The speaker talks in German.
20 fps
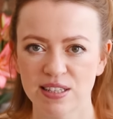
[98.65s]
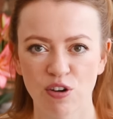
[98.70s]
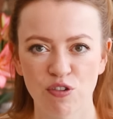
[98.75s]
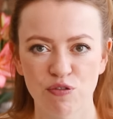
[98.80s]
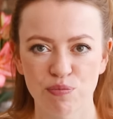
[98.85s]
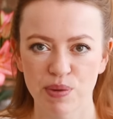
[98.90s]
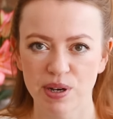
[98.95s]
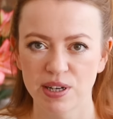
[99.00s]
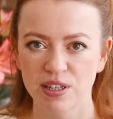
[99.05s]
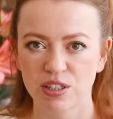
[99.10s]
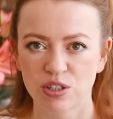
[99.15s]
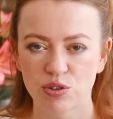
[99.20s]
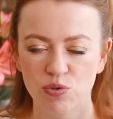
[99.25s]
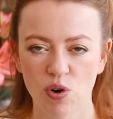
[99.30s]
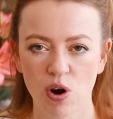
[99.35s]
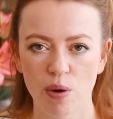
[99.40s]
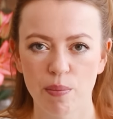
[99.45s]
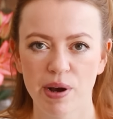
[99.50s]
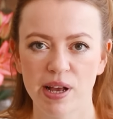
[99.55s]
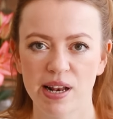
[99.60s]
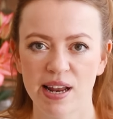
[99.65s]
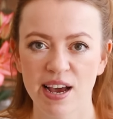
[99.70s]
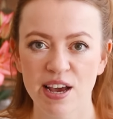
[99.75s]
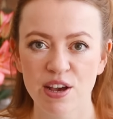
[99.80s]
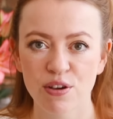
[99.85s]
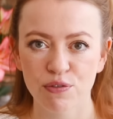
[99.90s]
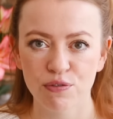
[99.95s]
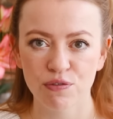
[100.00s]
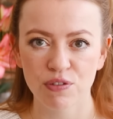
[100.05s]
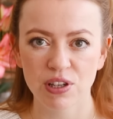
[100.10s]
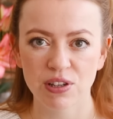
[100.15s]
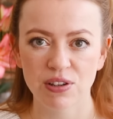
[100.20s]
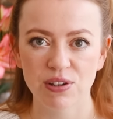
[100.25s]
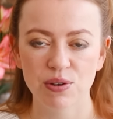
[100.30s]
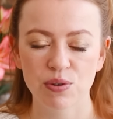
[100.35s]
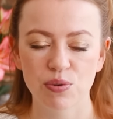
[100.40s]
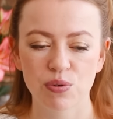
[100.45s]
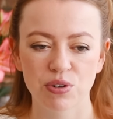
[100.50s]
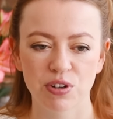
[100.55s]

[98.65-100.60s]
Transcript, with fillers: auf mein Draw My Life Video,